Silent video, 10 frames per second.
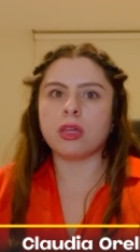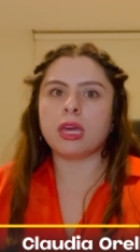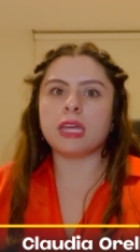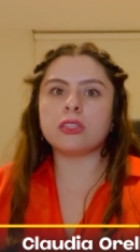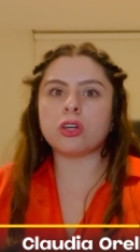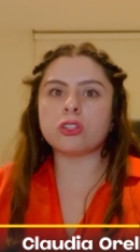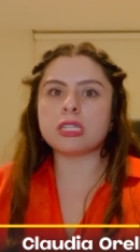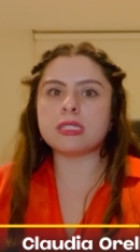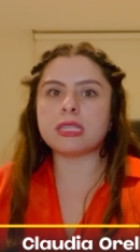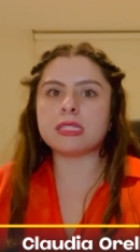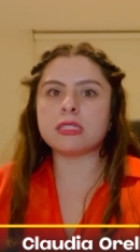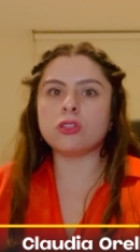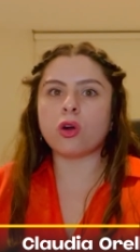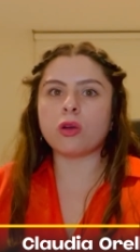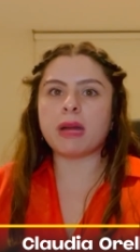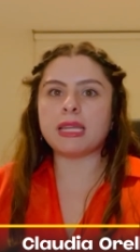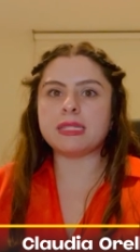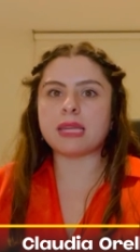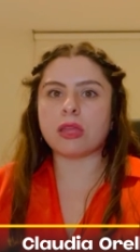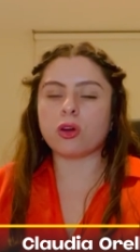entonces es
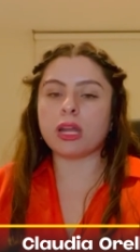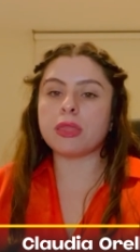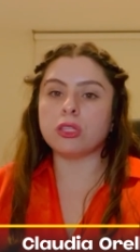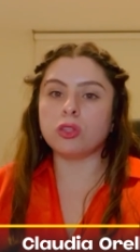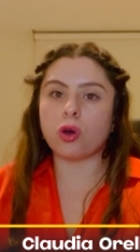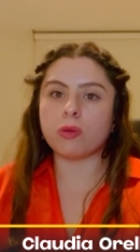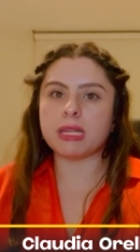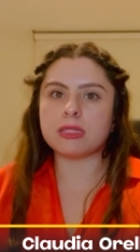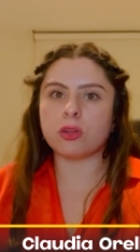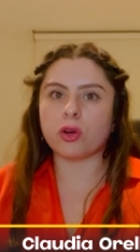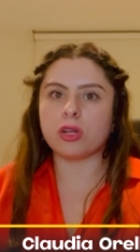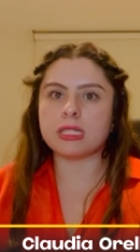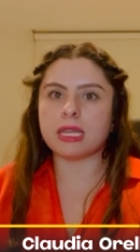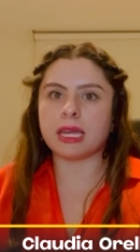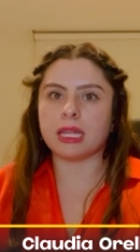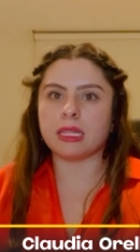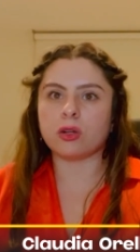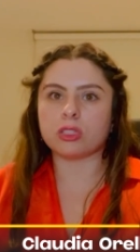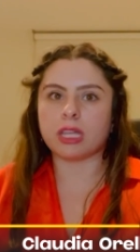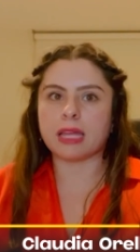normalizadora de normas y roles de
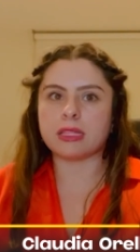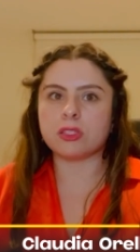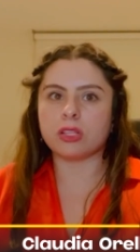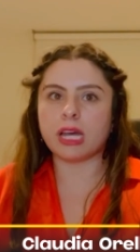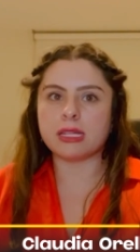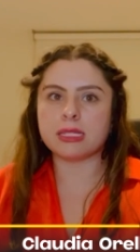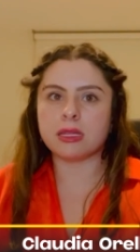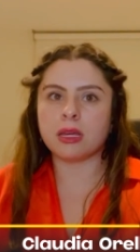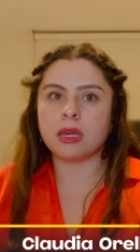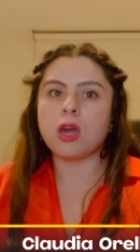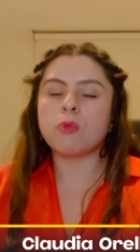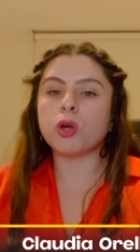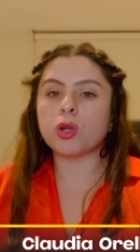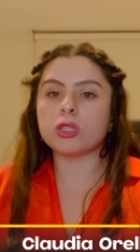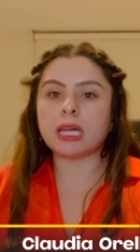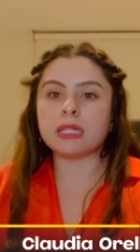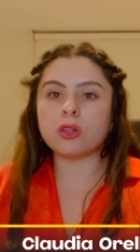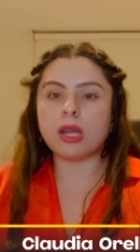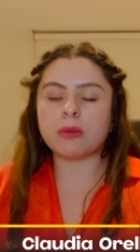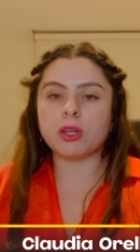género tradicionales. Por lo
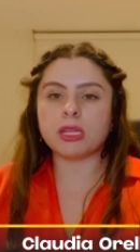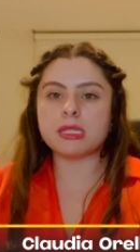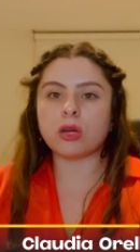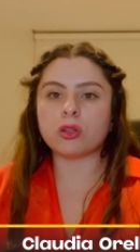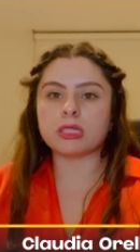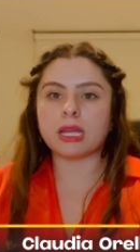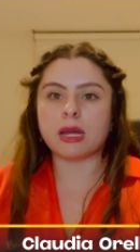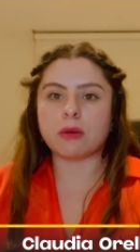tanto, la violencia contra la